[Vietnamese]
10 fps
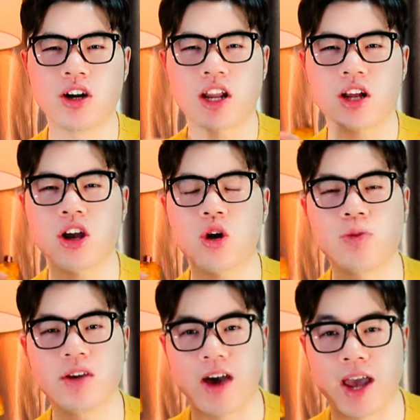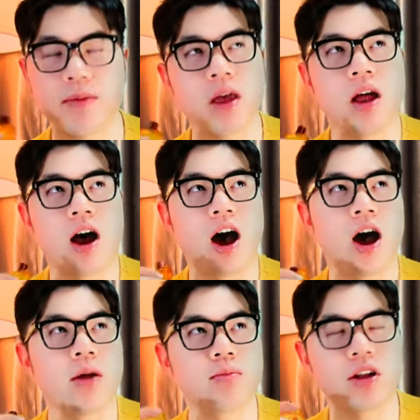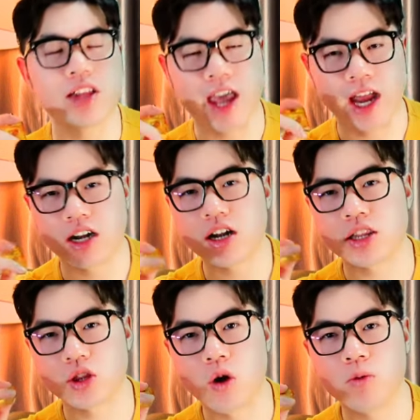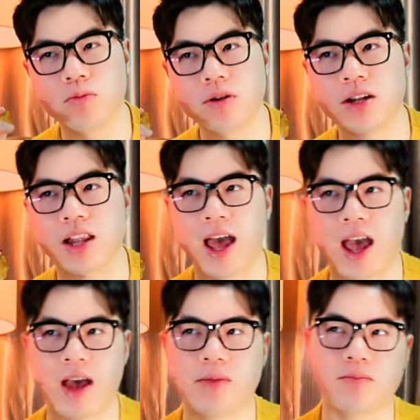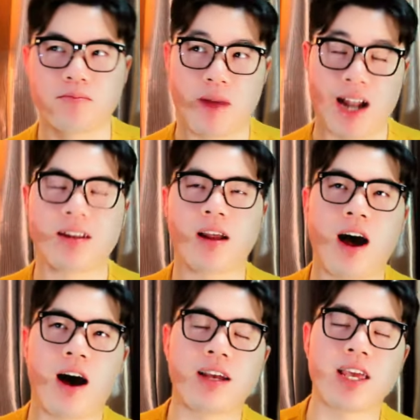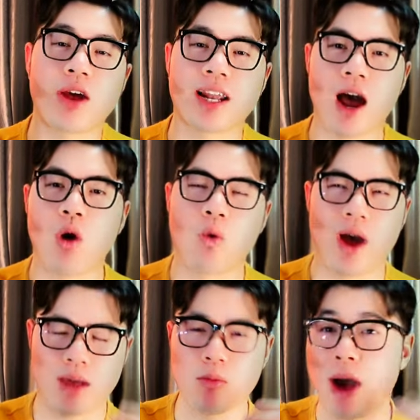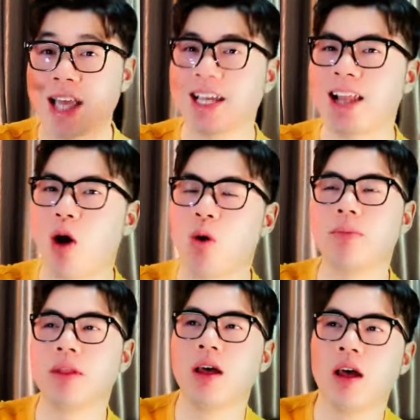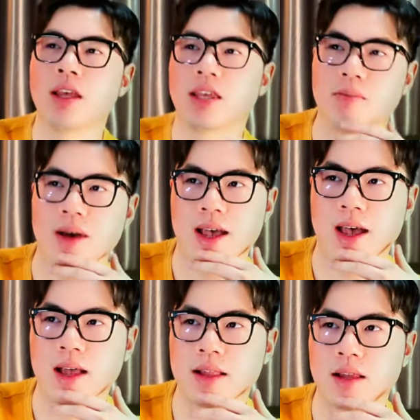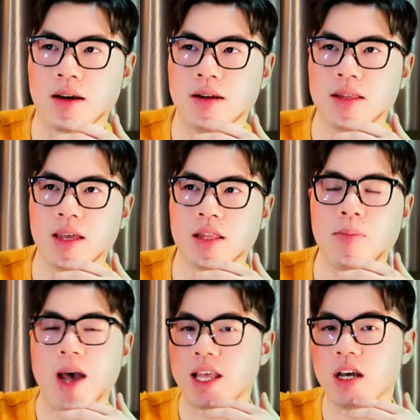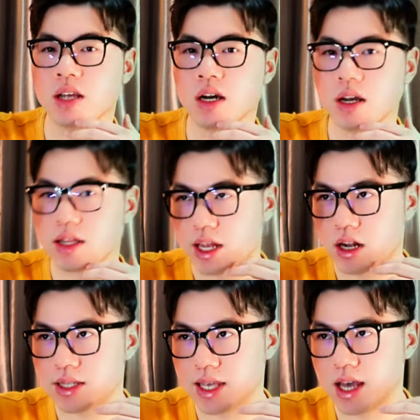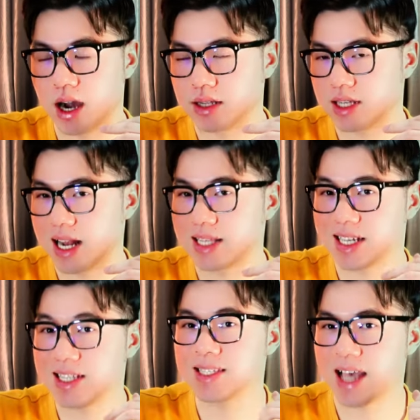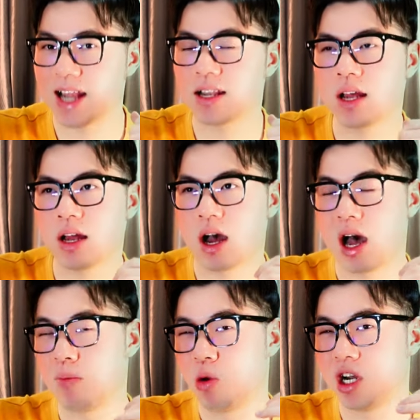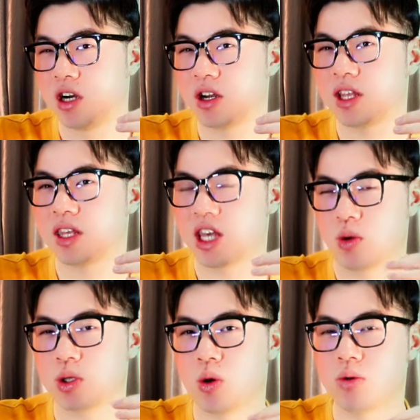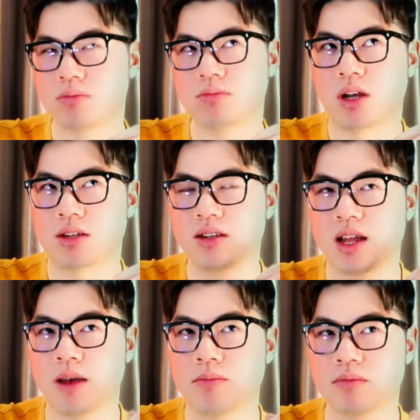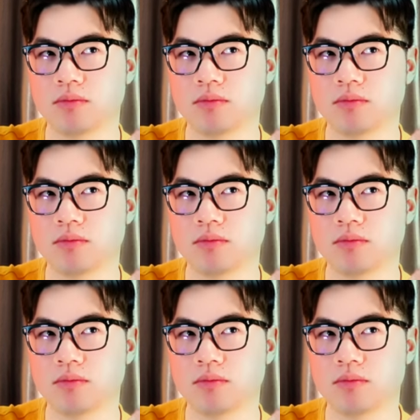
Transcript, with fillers: hương này nó cũng như vậy. Nó thể hiện rất là tốt, rất là mạnh ở giai đoạn đầu khoảng 1-2 tiếng đầu nhưng mà từ tiếng thứ 3, tiếng thứ 4 thì nó sẽ dần trở thành kinseng. Mùi hương nó dịu xuống, gần như là